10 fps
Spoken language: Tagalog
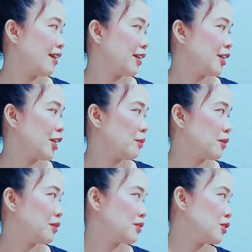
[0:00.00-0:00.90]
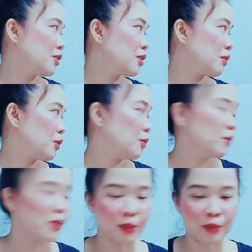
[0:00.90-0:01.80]
Ang ingay naman yung chin. Sabi ko,
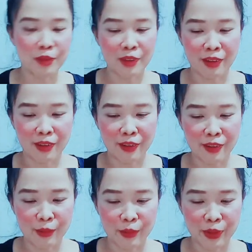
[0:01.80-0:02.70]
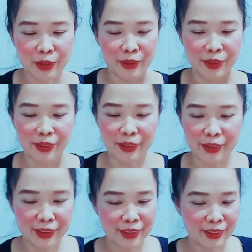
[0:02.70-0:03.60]
behave ka. Ano ba yan?